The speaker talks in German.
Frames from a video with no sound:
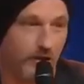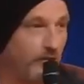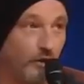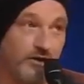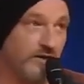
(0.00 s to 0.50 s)

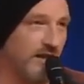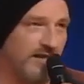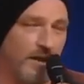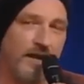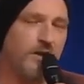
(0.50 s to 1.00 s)
Ich wollte diesen
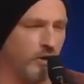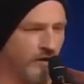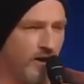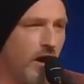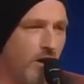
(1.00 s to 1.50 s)
Satz immer,
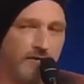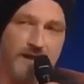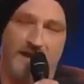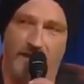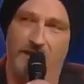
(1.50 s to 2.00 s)
jetzt hören Sie auf. Ich